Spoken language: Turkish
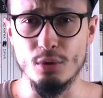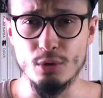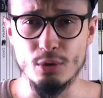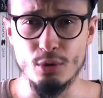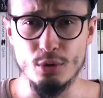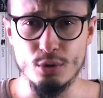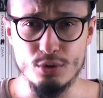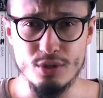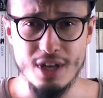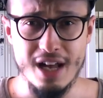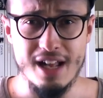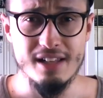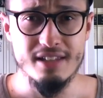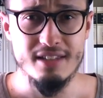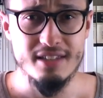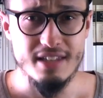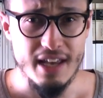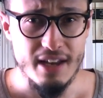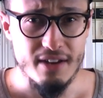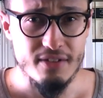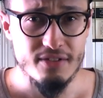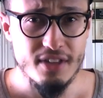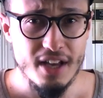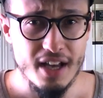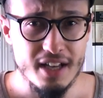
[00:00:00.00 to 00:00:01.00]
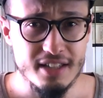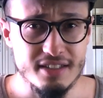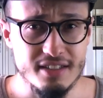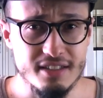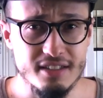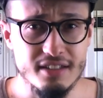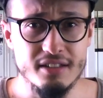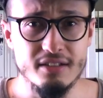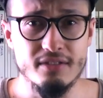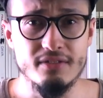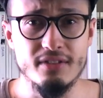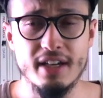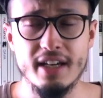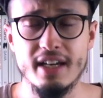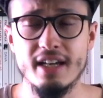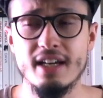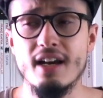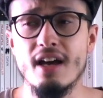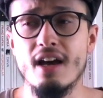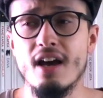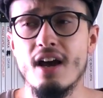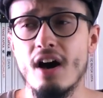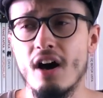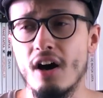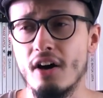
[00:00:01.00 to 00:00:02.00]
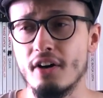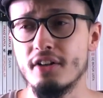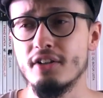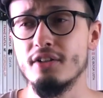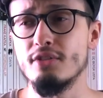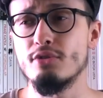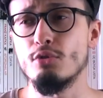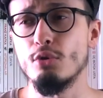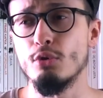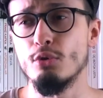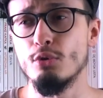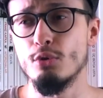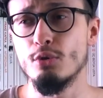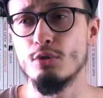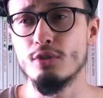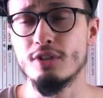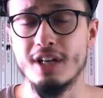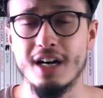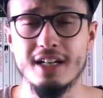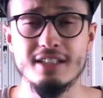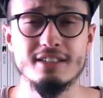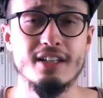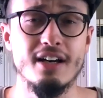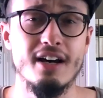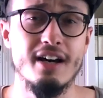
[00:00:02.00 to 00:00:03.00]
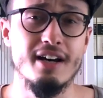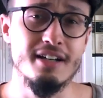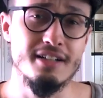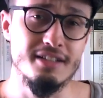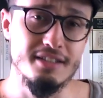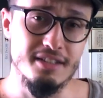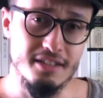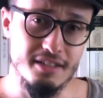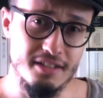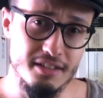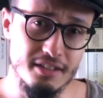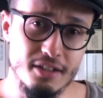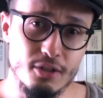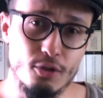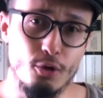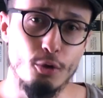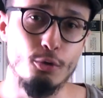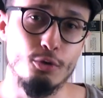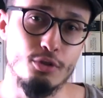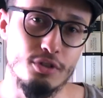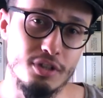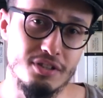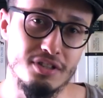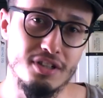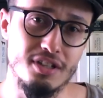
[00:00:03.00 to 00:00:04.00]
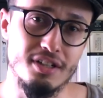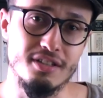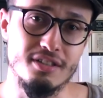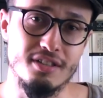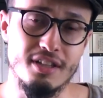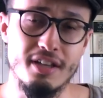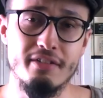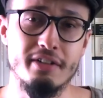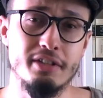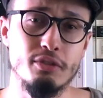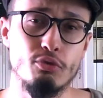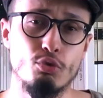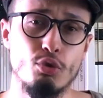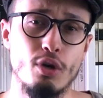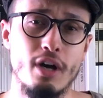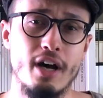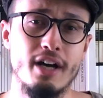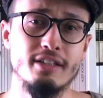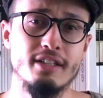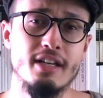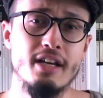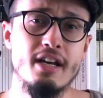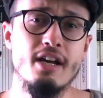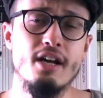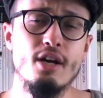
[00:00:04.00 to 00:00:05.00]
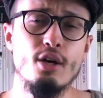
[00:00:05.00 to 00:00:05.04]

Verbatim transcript: ülküsel sevdasını ve Aristo'nun kat harsisini konuşacağız. Evet şu an